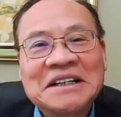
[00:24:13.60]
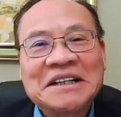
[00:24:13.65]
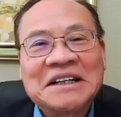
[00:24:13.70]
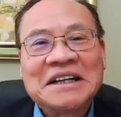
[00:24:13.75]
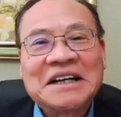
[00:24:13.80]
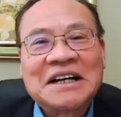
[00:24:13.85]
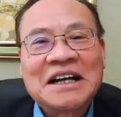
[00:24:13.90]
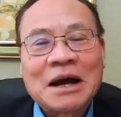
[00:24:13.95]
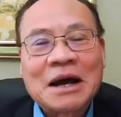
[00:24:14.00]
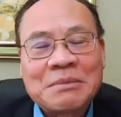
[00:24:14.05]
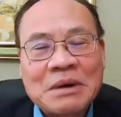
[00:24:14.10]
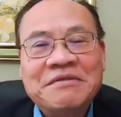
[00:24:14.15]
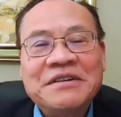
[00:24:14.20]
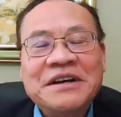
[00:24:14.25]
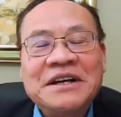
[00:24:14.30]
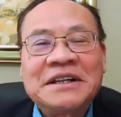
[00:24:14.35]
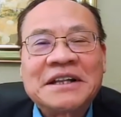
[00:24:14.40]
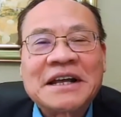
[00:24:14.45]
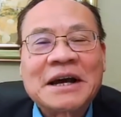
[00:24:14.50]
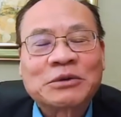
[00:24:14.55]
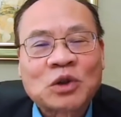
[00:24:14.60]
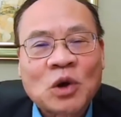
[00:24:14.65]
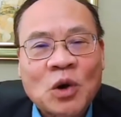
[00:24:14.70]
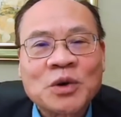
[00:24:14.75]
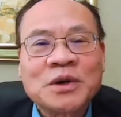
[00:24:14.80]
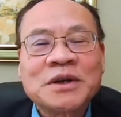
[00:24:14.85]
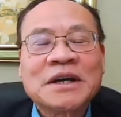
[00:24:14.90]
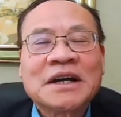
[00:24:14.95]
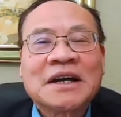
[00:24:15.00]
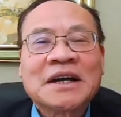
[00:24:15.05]
là bởi vì theo
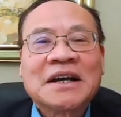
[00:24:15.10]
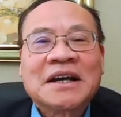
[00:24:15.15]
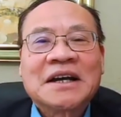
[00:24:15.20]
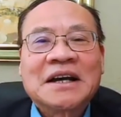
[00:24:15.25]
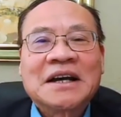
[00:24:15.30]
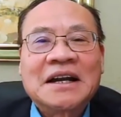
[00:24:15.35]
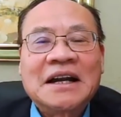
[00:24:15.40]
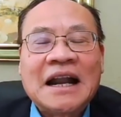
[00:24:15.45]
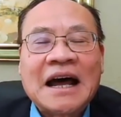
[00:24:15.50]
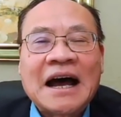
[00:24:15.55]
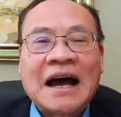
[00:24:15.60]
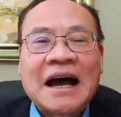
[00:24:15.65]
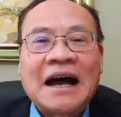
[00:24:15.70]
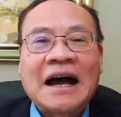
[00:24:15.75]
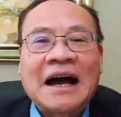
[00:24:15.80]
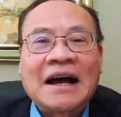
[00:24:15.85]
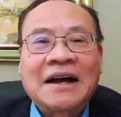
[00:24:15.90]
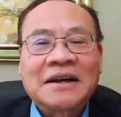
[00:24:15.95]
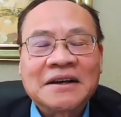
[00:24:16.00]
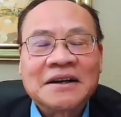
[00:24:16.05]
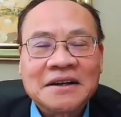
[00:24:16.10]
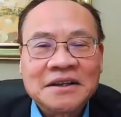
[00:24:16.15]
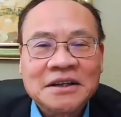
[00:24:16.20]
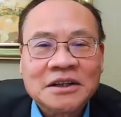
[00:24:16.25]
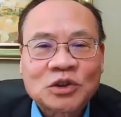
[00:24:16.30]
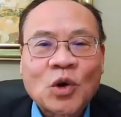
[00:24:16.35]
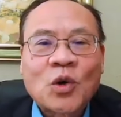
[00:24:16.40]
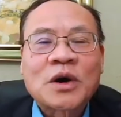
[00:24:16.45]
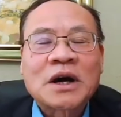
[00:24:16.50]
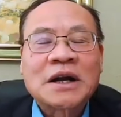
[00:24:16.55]
tôi là
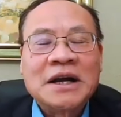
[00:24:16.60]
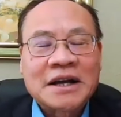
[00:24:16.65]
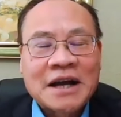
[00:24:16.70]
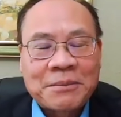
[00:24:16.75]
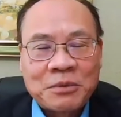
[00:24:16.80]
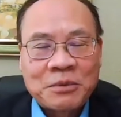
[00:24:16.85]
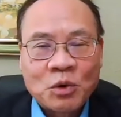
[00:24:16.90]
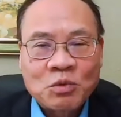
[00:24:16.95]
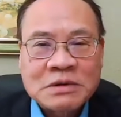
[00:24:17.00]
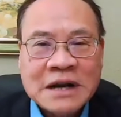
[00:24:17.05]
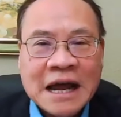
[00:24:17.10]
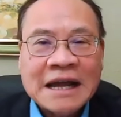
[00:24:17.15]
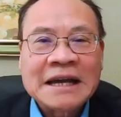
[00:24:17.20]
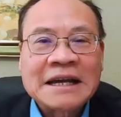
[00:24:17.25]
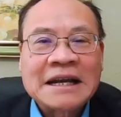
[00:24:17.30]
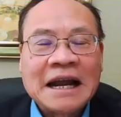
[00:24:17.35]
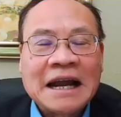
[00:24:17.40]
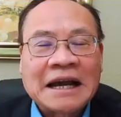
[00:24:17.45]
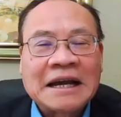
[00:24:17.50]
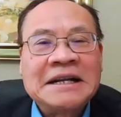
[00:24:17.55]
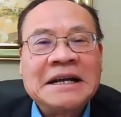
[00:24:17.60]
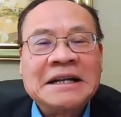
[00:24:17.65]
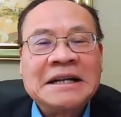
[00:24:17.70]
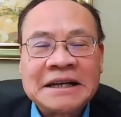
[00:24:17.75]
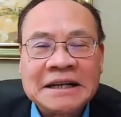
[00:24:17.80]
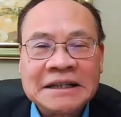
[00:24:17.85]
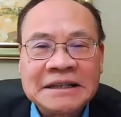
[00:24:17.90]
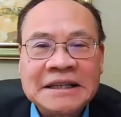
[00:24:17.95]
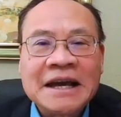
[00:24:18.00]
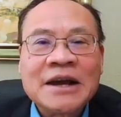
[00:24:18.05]
như tôi có đề cập lúc nãy là cái nền
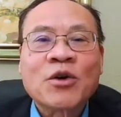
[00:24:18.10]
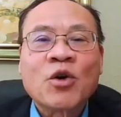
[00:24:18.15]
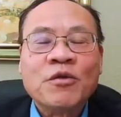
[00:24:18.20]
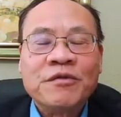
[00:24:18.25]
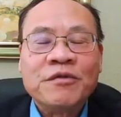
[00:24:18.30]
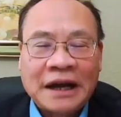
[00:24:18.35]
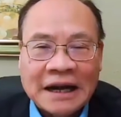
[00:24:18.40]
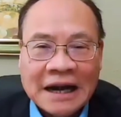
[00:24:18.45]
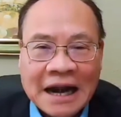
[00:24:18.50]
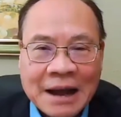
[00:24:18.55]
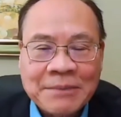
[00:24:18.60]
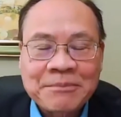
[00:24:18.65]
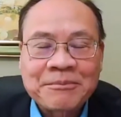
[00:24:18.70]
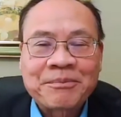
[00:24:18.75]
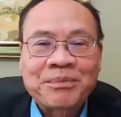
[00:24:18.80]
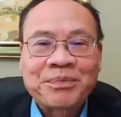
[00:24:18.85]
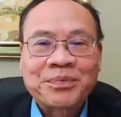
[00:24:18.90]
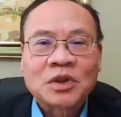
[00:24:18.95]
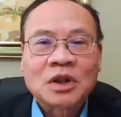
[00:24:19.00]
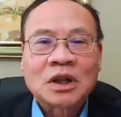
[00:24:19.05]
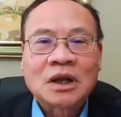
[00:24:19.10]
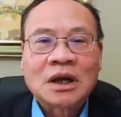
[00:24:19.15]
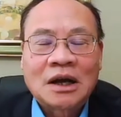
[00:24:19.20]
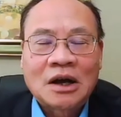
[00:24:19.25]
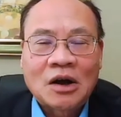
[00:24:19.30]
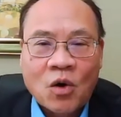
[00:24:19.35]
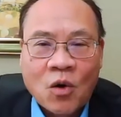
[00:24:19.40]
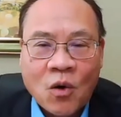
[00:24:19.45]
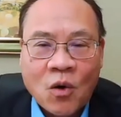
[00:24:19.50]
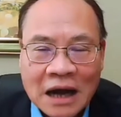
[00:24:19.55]
kinh tế của Việt Nam
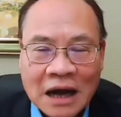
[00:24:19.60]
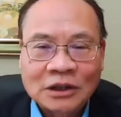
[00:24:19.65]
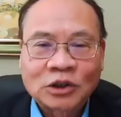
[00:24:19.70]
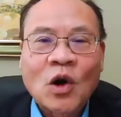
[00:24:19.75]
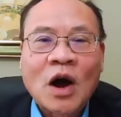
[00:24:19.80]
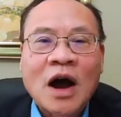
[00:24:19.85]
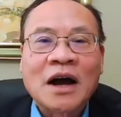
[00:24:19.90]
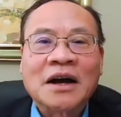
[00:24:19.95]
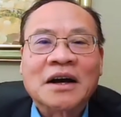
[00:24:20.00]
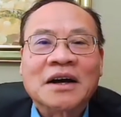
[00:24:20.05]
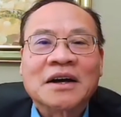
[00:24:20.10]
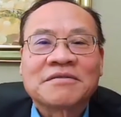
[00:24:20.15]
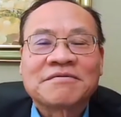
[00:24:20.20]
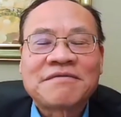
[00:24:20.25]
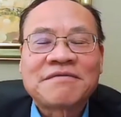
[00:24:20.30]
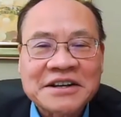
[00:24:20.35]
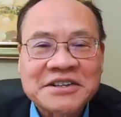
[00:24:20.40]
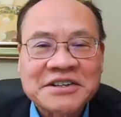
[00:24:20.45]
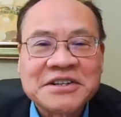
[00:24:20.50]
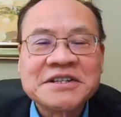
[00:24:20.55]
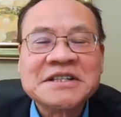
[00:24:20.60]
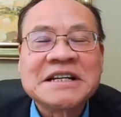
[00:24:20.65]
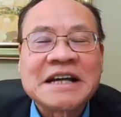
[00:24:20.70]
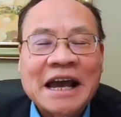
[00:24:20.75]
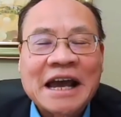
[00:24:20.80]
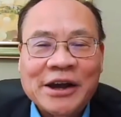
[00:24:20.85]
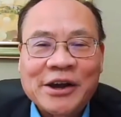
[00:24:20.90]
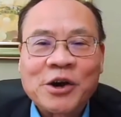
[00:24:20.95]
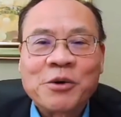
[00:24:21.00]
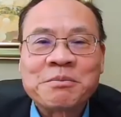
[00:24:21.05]
hoàn toàn phát triển như
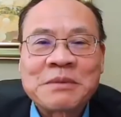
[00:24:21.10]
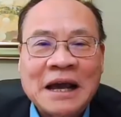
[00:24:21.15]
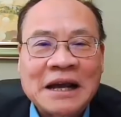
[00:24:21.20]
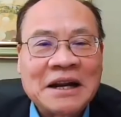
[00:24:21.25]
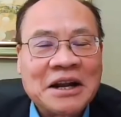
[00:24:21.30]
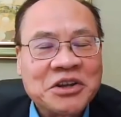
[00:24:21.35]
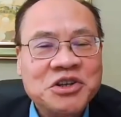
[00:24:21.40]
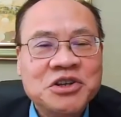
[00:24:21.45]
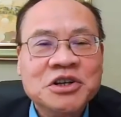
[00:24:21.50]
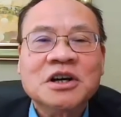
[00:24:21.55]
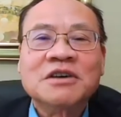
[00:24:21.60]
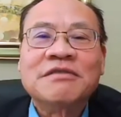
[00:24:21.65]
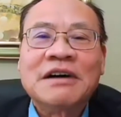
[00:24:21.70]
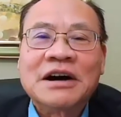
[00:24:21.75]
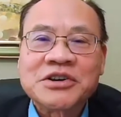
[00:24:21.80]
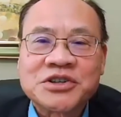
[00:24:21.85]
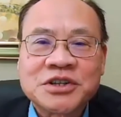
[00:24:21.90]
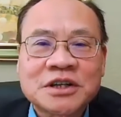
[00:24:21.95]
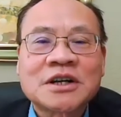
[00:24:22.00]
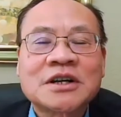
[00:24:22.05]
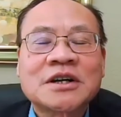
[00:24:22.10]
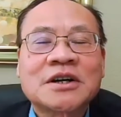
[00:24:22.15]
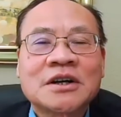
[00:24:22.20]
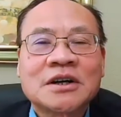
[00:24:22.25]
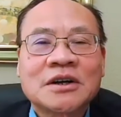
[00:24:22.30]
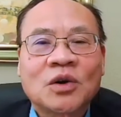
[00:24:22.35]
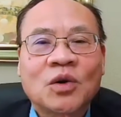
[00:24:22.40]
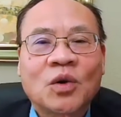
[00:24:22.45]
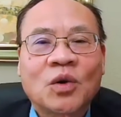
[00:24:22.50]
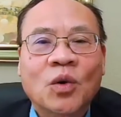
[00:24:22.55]
ngày hôm nay là dựa vào sức
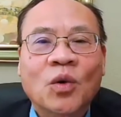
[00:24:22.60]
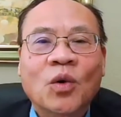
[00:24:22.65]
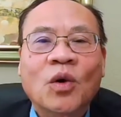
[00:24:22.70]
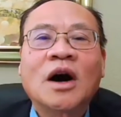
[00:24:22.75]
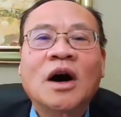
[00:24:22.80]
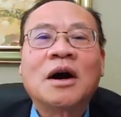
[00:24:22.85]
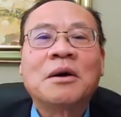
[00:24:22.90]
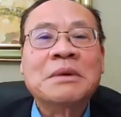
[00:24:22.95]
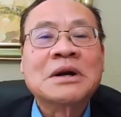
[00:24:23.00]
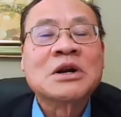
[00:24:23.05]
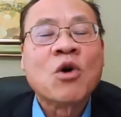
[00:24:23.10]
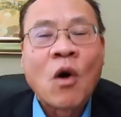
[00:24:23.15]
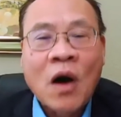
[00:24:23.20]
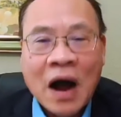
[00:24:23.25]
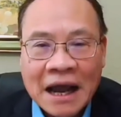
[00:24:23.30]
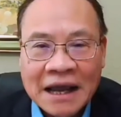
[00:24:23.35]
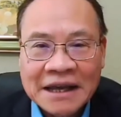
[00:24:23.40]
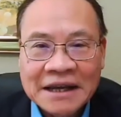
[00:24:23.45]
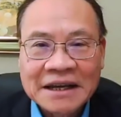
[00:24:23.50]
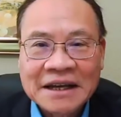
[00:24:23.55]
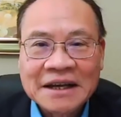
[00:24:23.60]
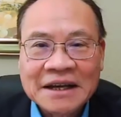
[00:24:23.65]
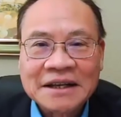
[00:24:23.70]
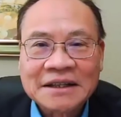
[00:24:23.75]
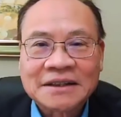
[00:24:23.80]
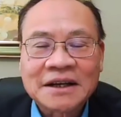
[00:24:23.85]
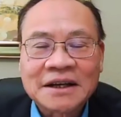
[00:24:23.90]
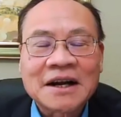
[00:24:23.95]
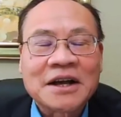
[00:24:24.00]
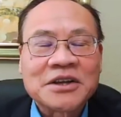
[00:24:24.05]
của bên ngoài
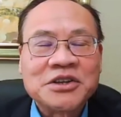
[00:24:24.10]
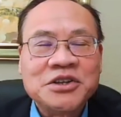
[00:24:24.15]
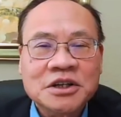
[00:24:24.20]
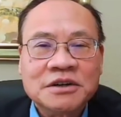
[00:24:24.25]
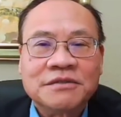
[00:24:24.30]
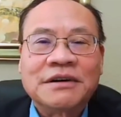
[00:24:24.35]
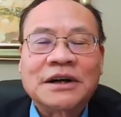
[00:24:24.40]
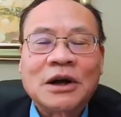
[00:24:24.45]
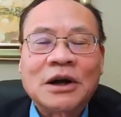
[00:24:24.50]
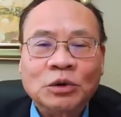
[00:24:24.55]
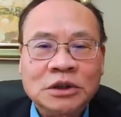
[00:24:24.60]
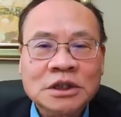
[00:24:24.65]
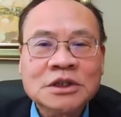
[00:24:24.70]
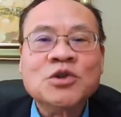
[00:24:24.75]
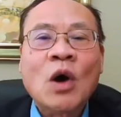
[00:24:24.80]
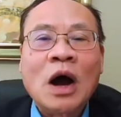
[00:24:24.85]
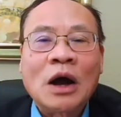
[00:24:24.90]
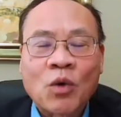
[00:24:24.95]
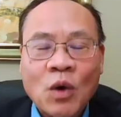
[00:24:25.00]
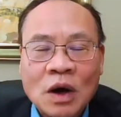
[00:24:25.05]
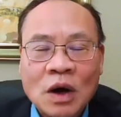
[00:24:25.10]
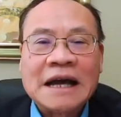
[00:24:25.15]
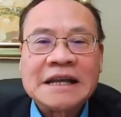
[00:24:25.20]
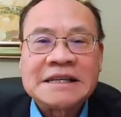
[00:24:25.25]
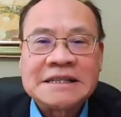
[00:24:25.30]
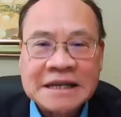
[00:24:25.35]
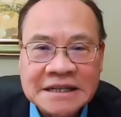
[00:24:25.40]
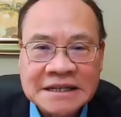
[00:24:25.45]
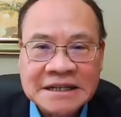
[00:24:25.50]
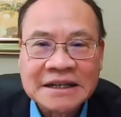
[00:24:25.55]
tức là dựa vào đầu tư ngoại quốc là
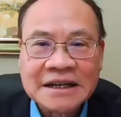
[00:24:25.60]
chính